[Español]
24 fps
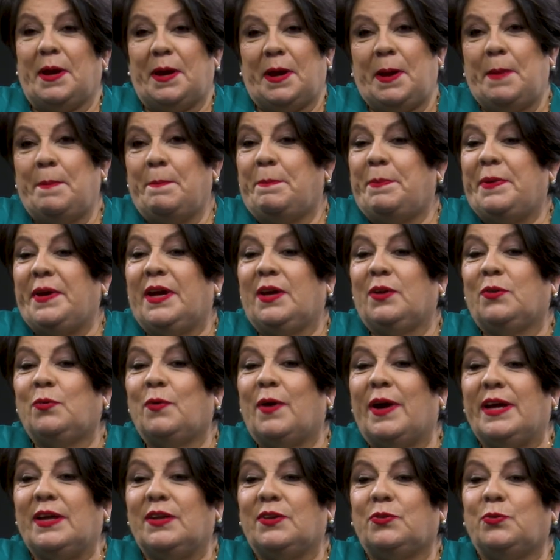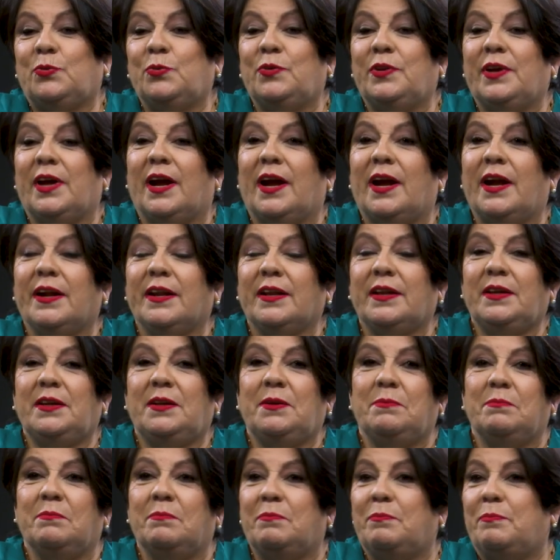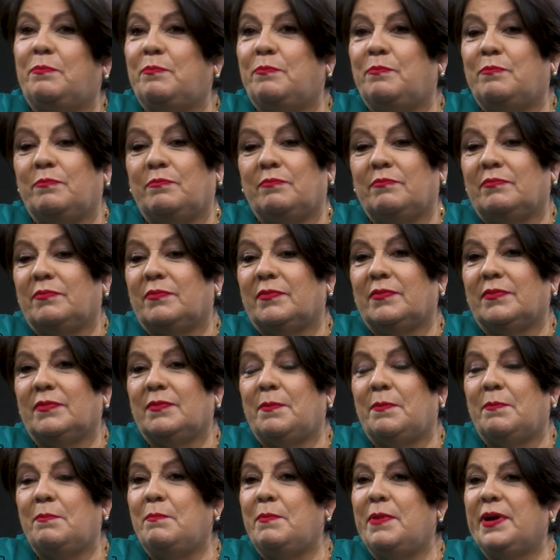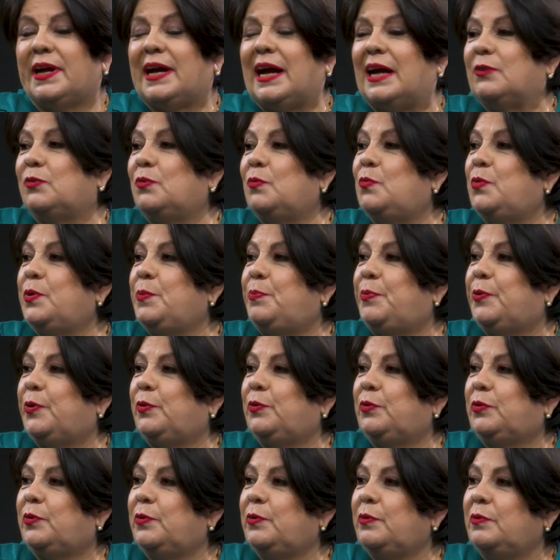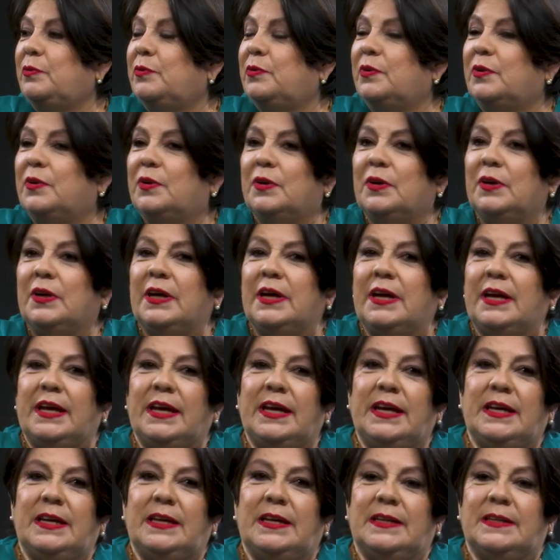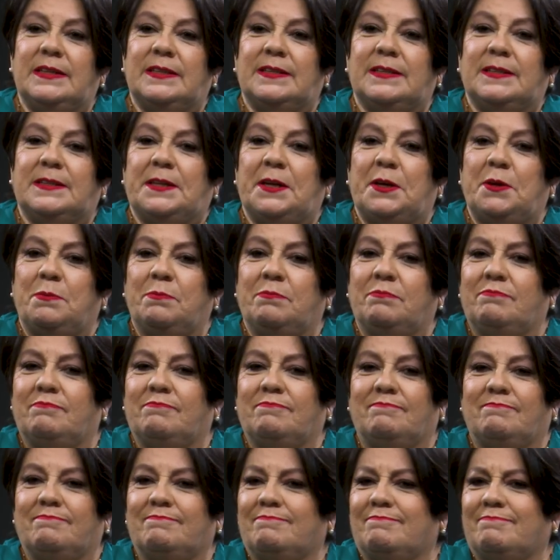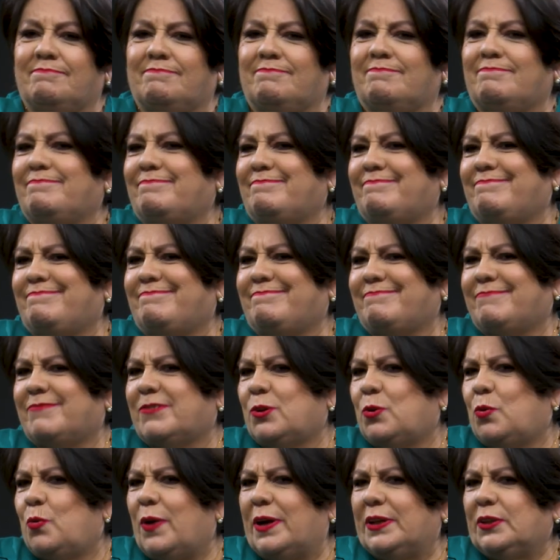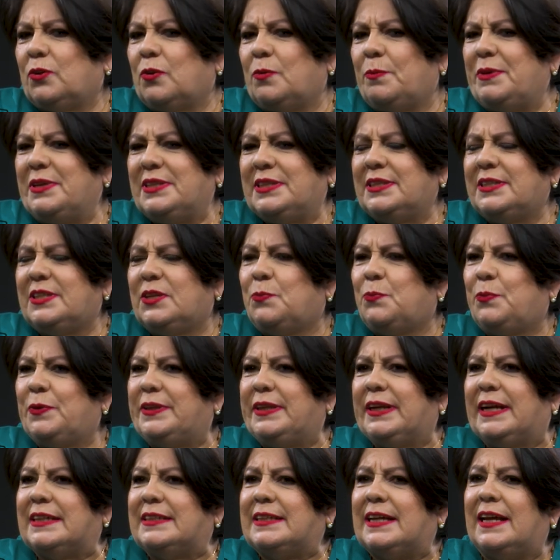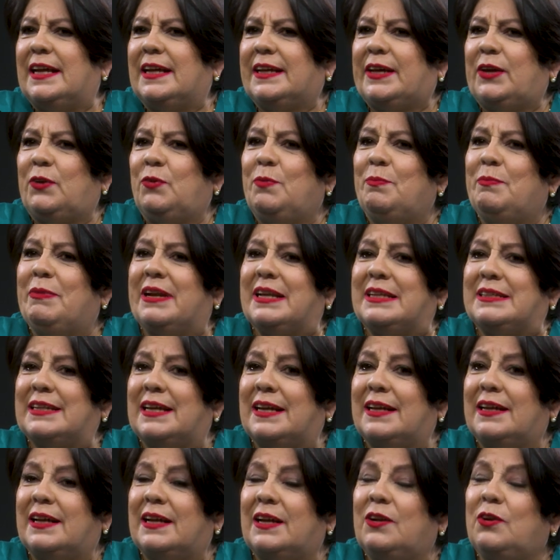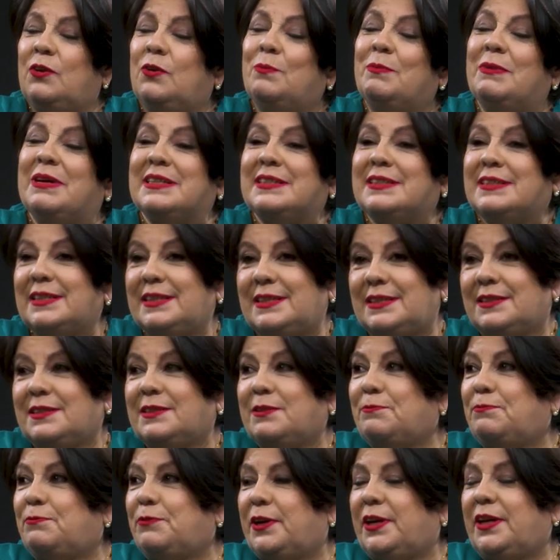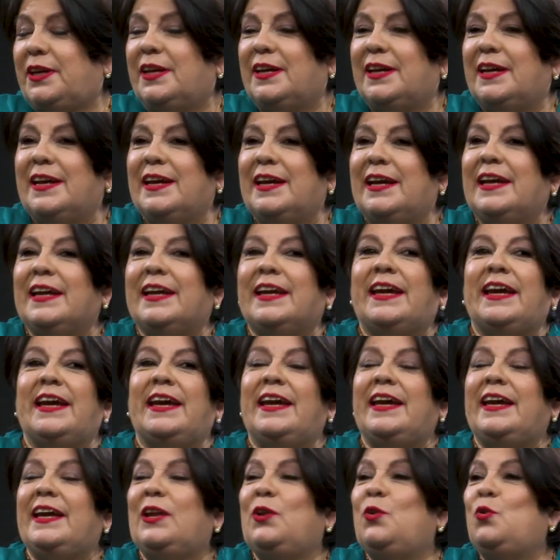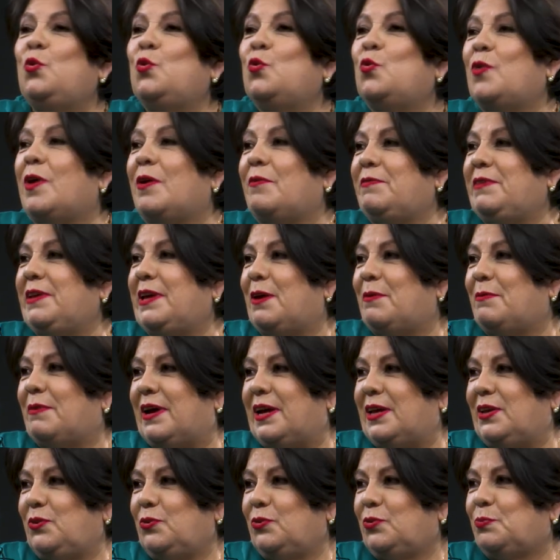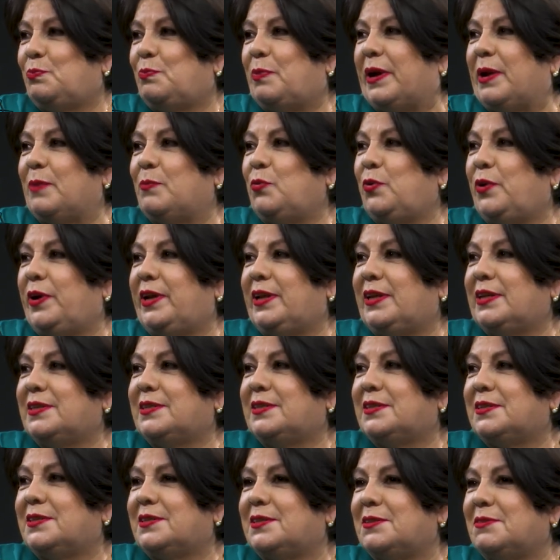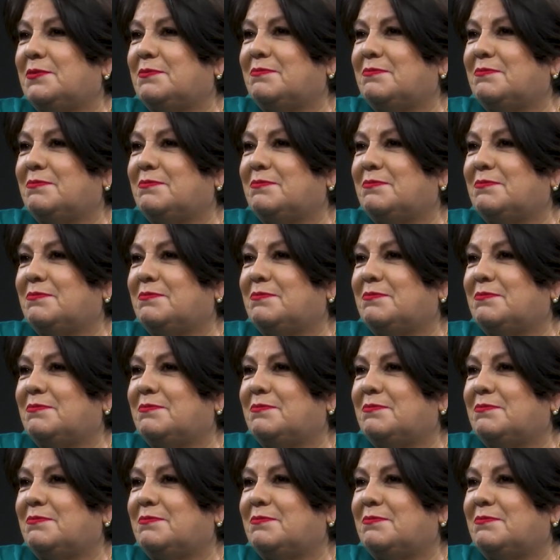empiezo a estudiar y me caso muy pronto. Este, cuatro meses después de casada quedó embarazada. Lo más triste fue que no había baños para mm. mujeres